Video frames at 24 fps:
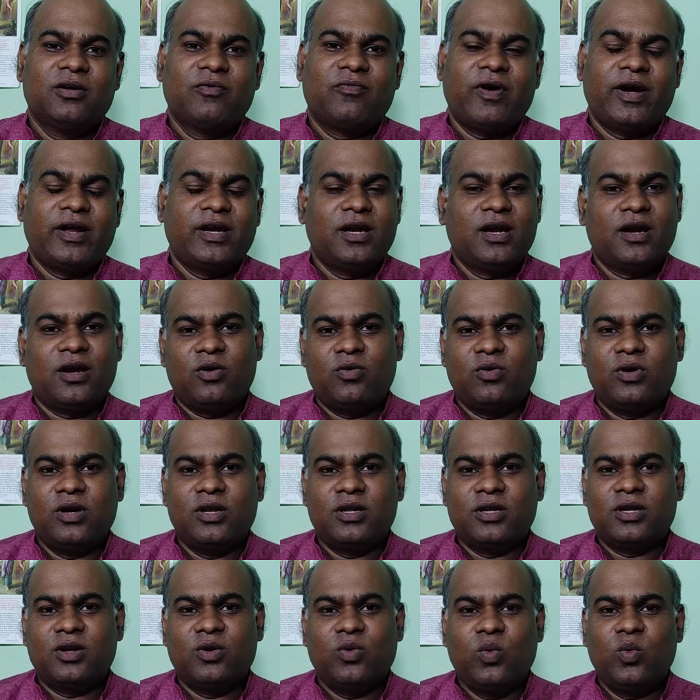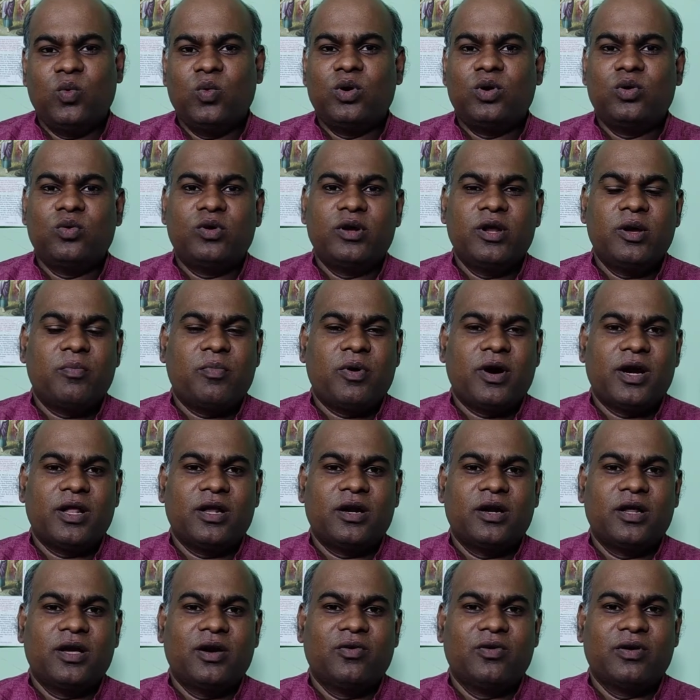ஃபைனல் ரவுண்டில் இருக்கிற ஒவ்வொருடைய
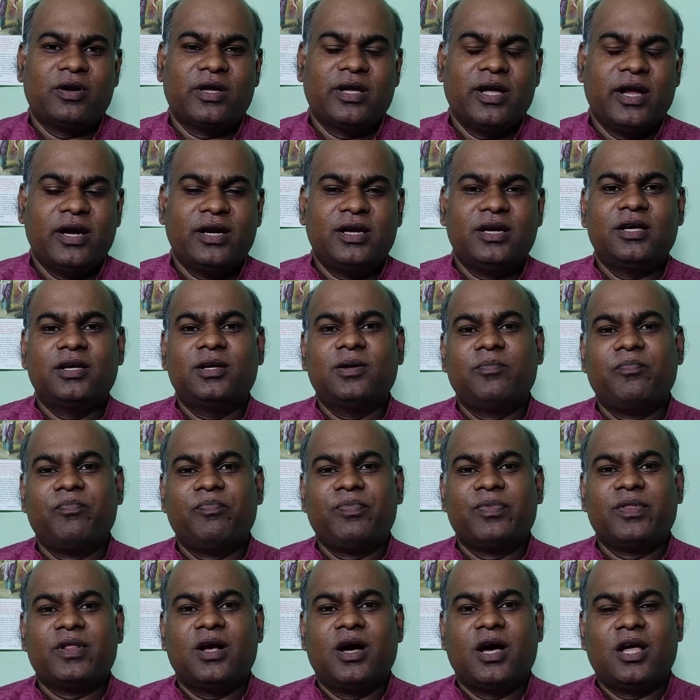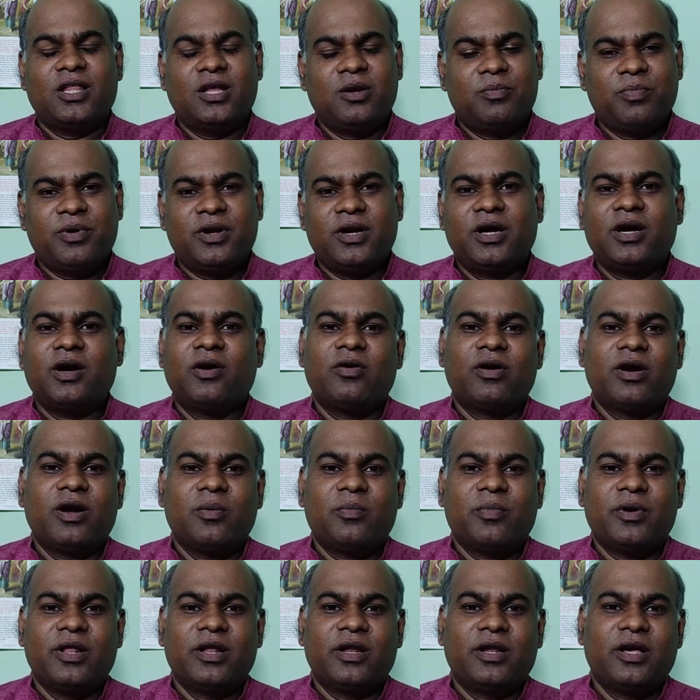பாடல்களையும் அவர் கேட்டு அதன் பிறகு அவர் என்ன
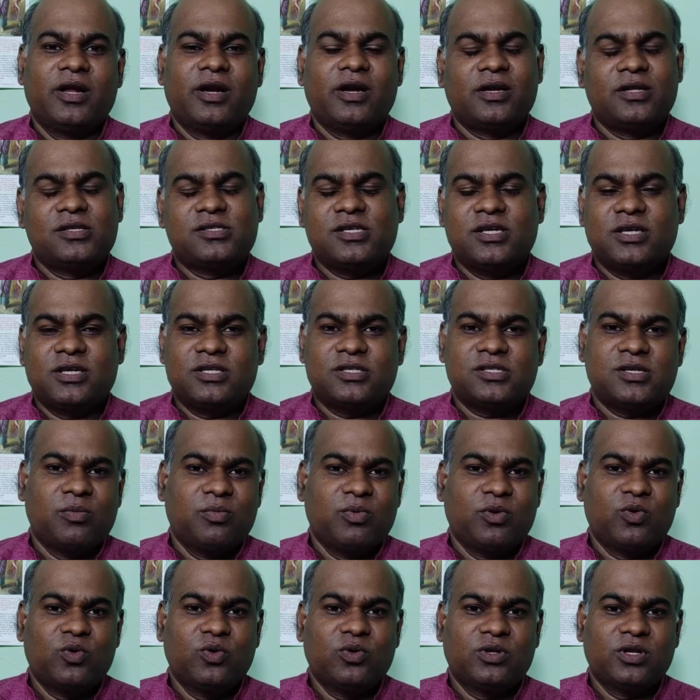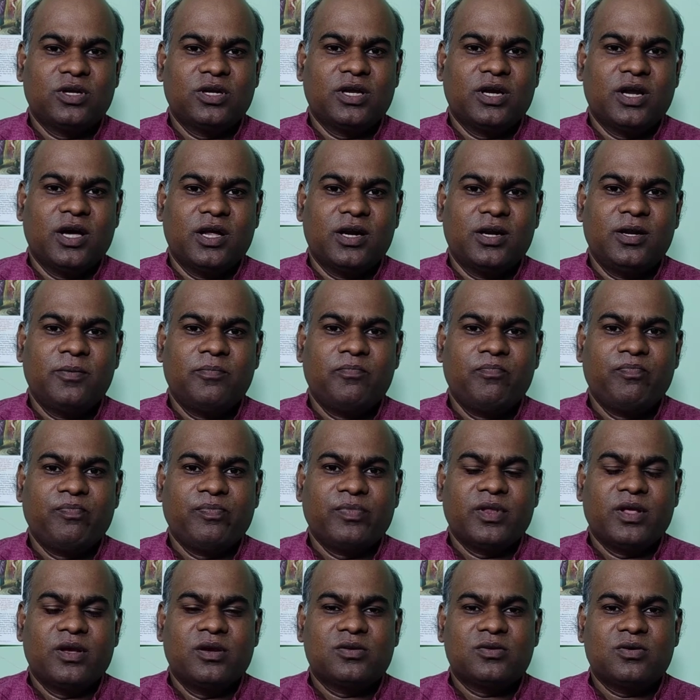பண்ணியிருக்காரு ரிசல்ட்ஸ் நம்மளுக்கு கொடுத்துருக்கிறாரு
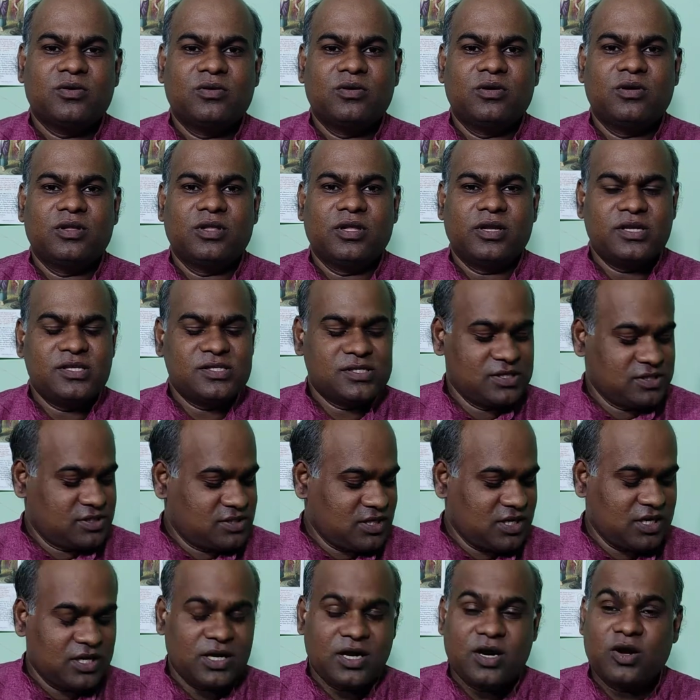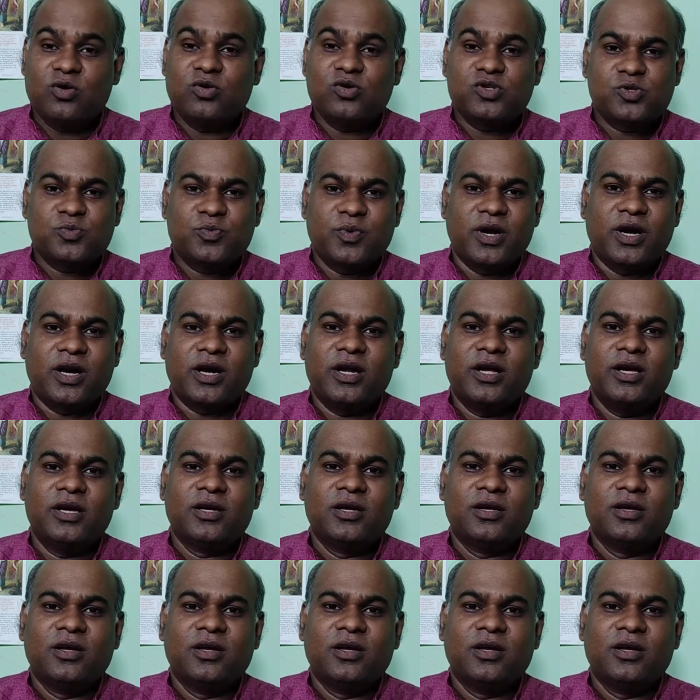ஸோ அந்த ரிசல்ட்ஸ் நான் அனௌன்ஸ் பண்ணுறேன்